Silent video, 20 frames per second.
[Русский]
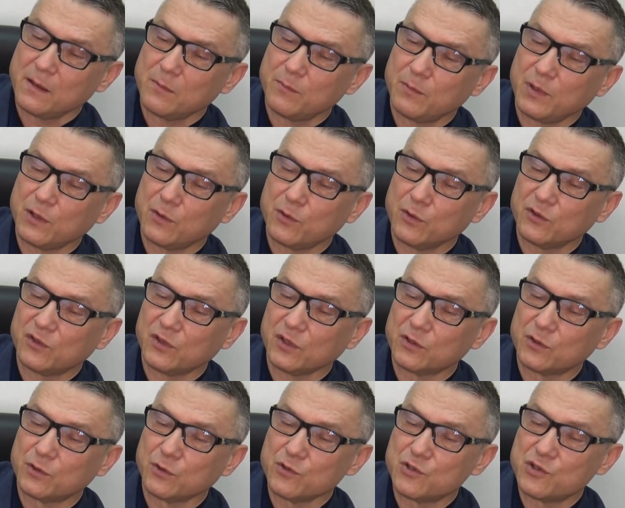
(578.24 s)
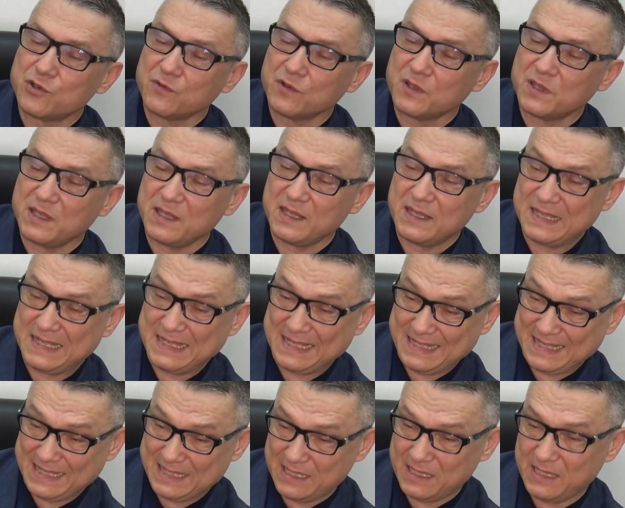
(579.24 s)
приходится откручивать
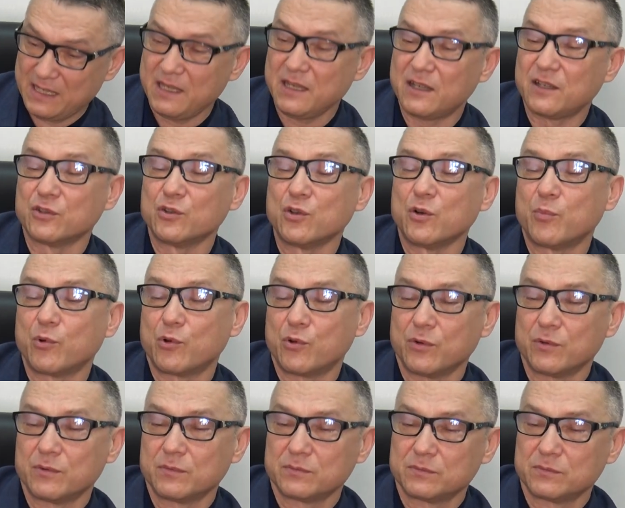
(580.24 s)
и кнопку.